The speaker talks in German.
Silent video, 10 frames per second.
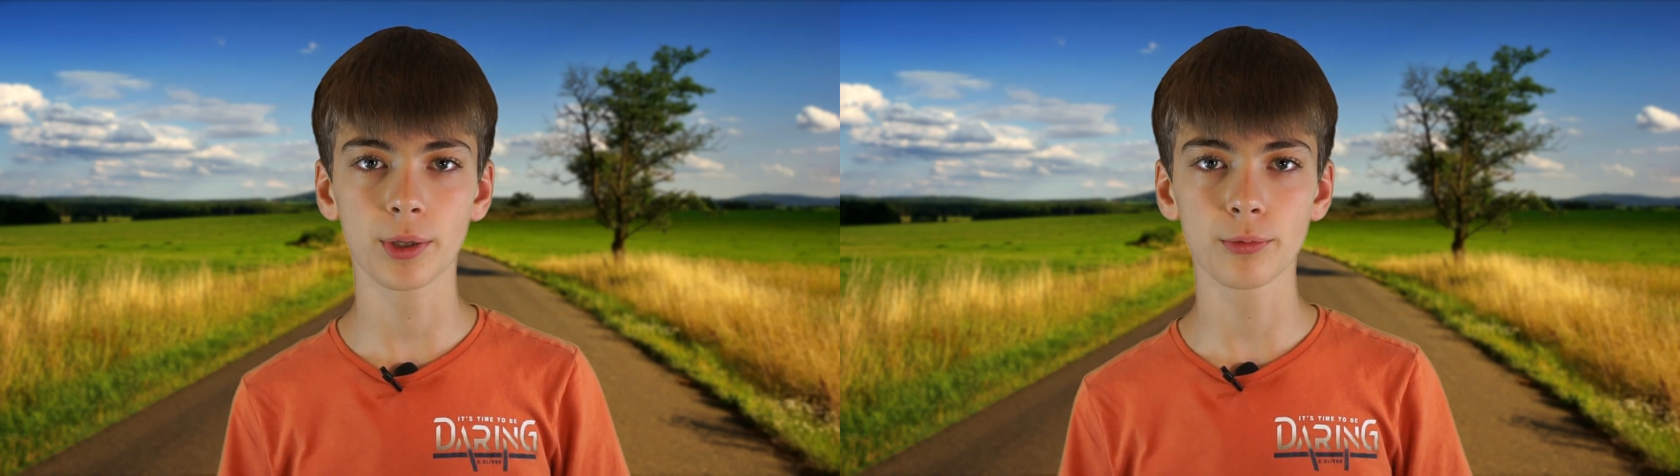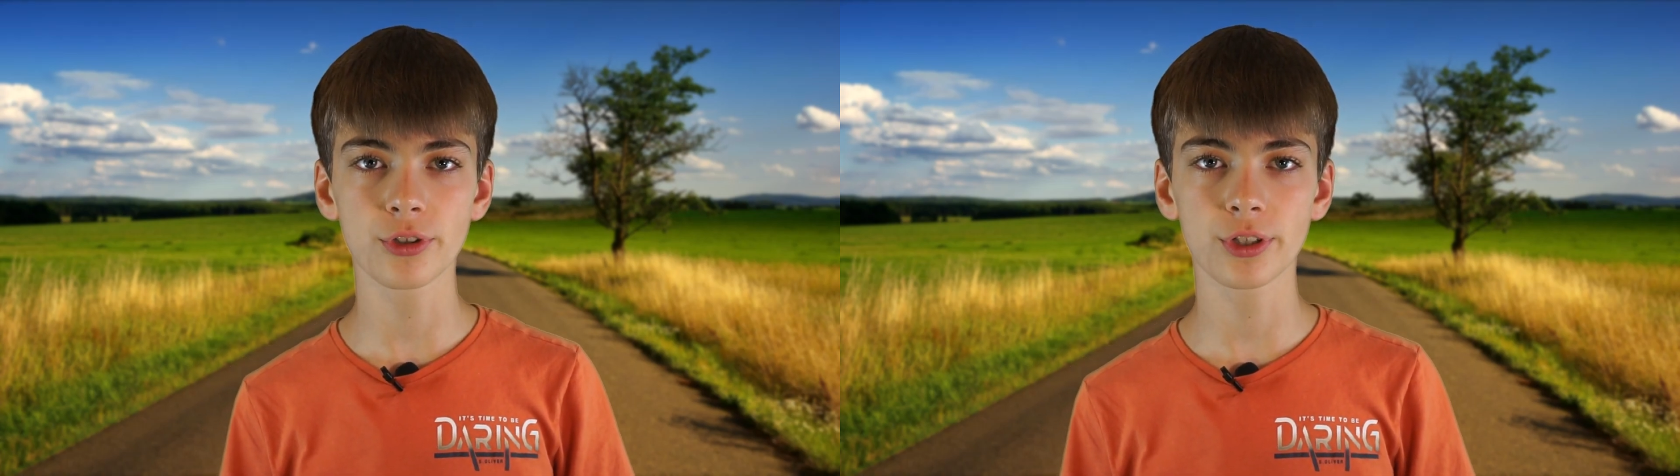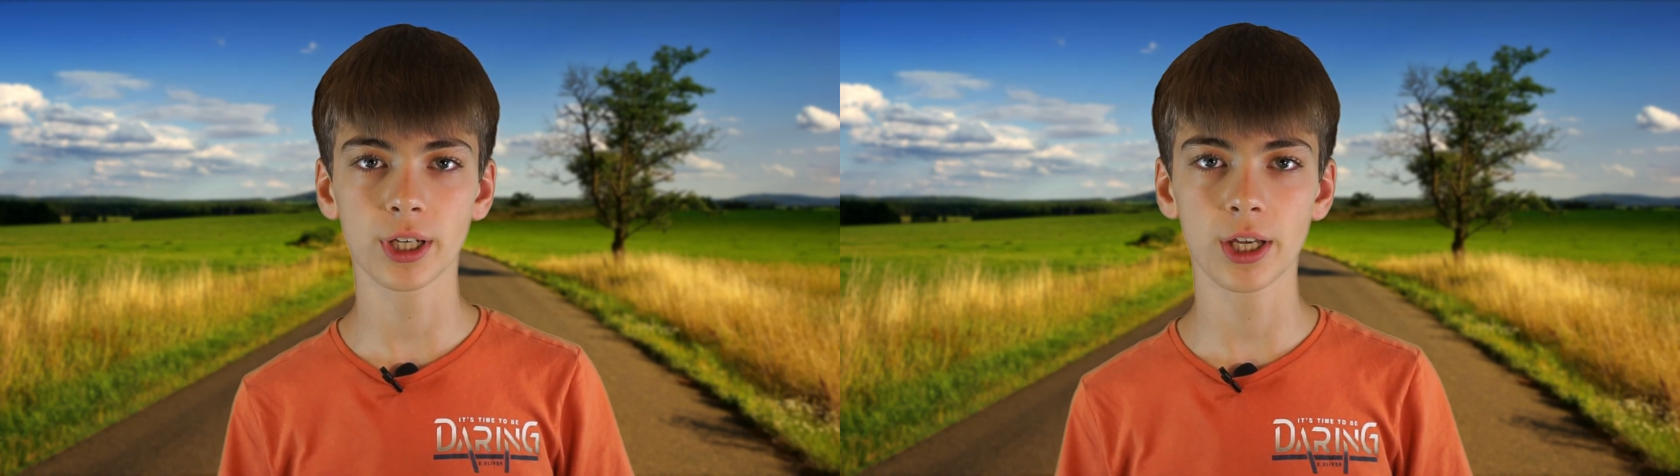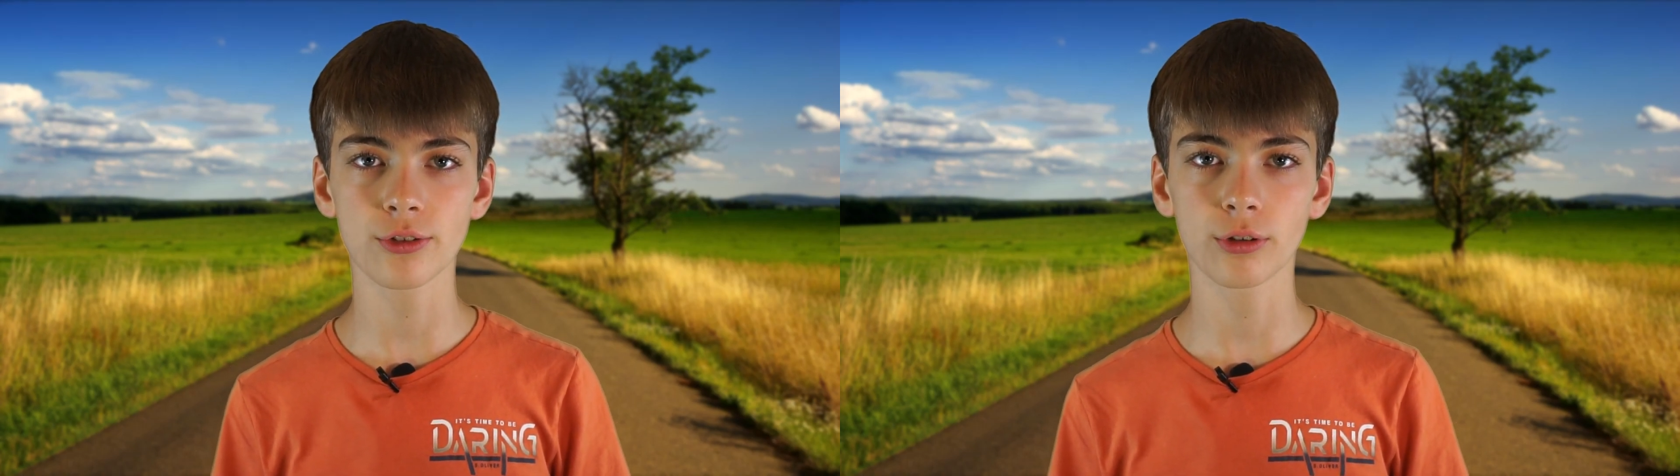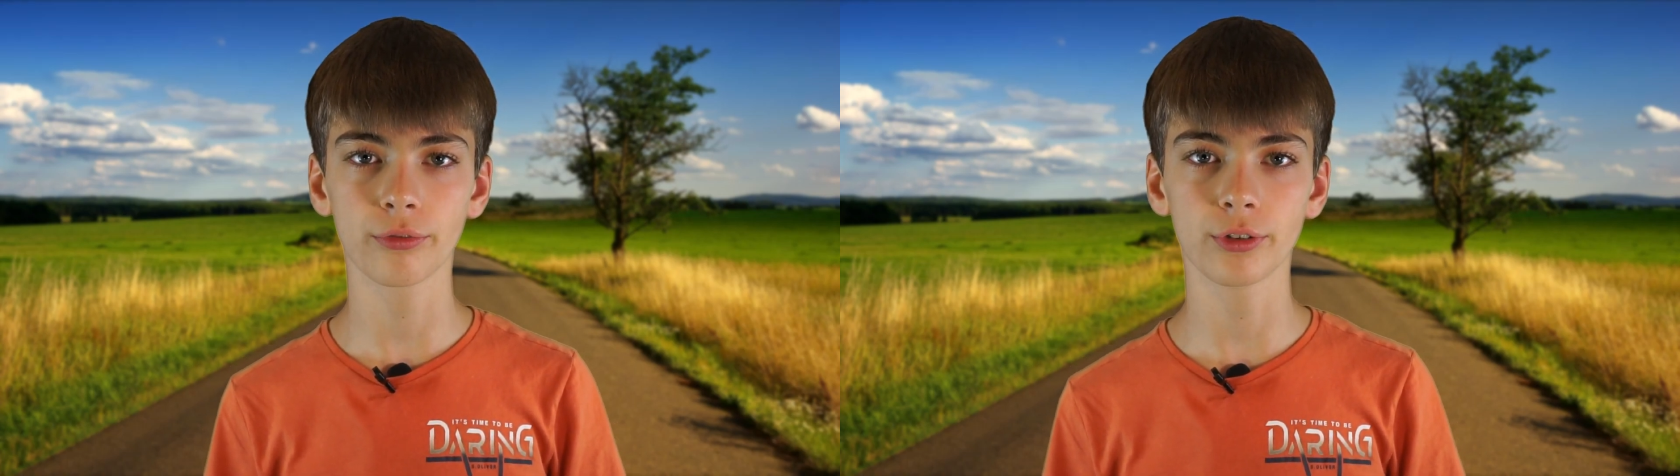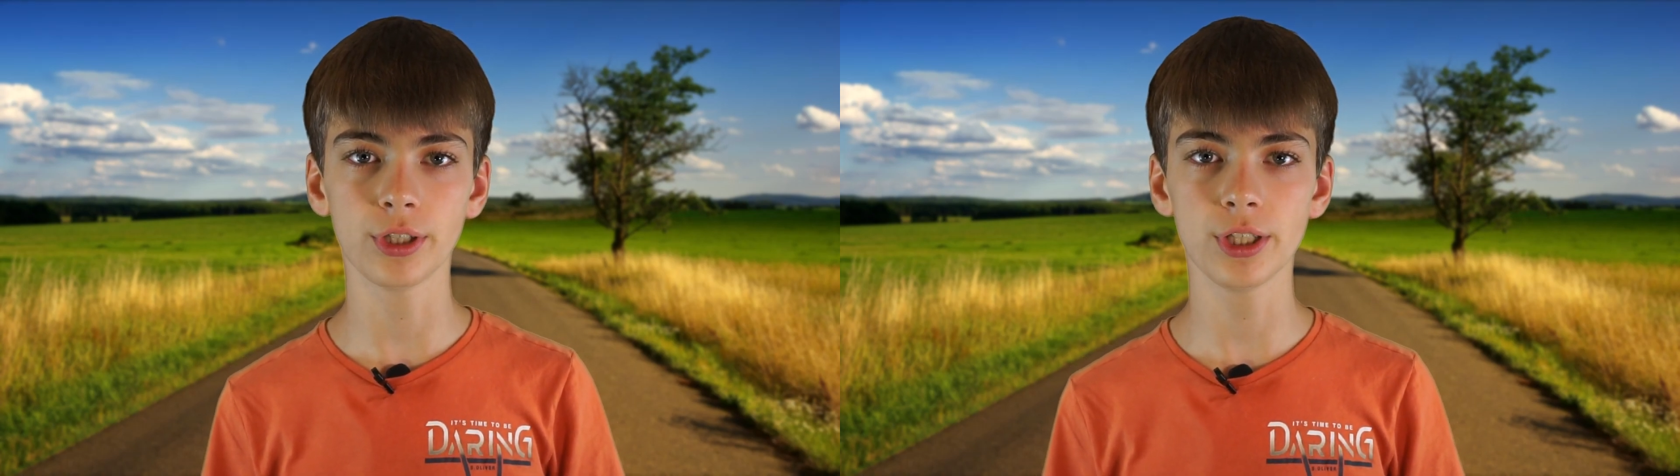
dann müsst ihr keinen so offenen